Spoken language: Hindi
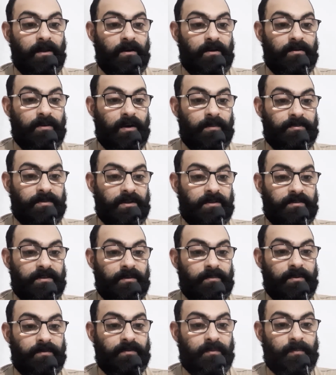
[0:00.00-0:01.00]
और आप
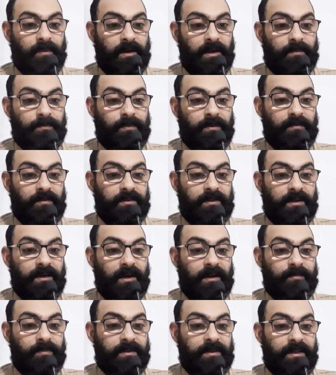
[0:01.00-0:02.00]
वसल्लम ने फरमाया
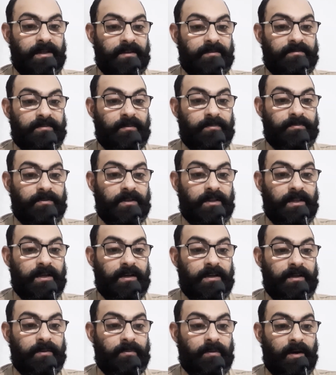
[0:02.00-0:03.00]
परवदगार बंदे के सबसे ज़्यादा
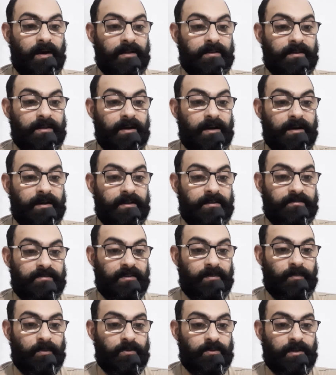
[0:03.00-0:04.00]
करीब रात के आखिरी
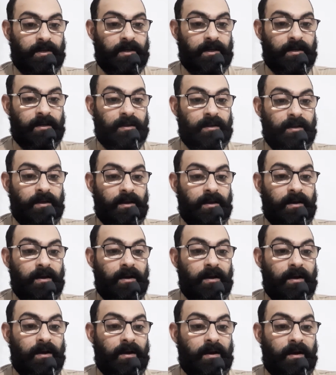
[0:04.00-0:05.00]
हिस्से में होता है
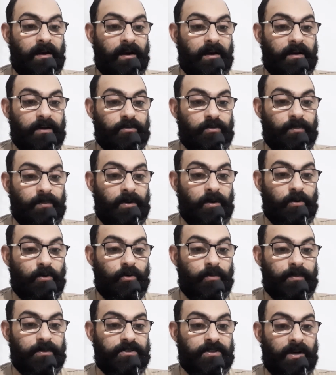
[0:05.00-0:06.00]
अगर तुम इन
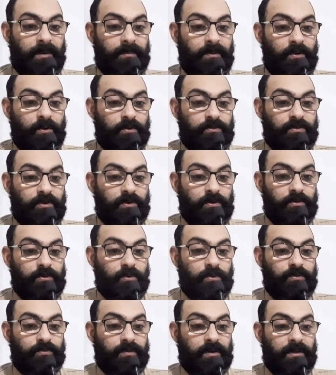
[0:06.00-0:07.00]
लोगों में शामिल हो सको
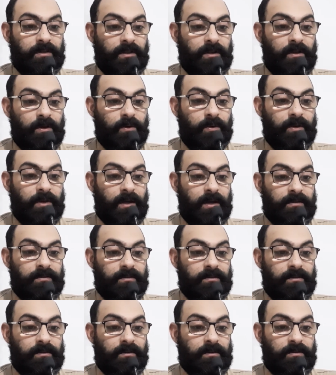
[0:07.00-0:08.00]
तो उस वक़्त अल्लाह को
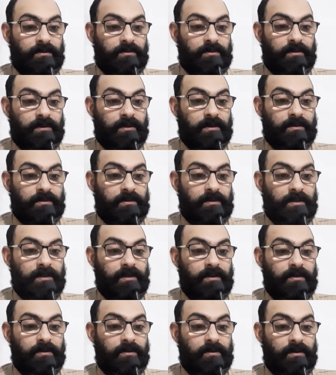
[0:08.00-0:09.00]
याद कर करते
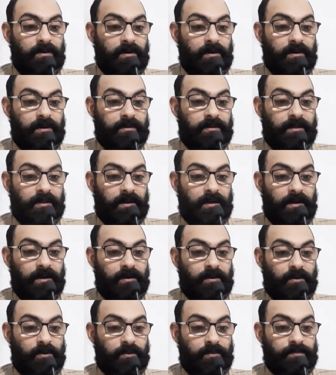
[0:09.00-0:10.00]
करते रहा
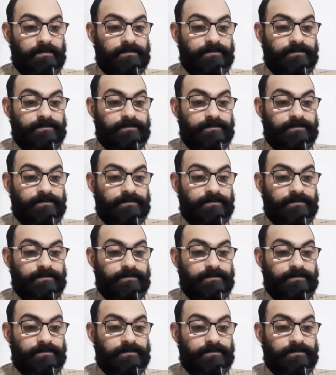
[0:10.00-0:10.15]
करो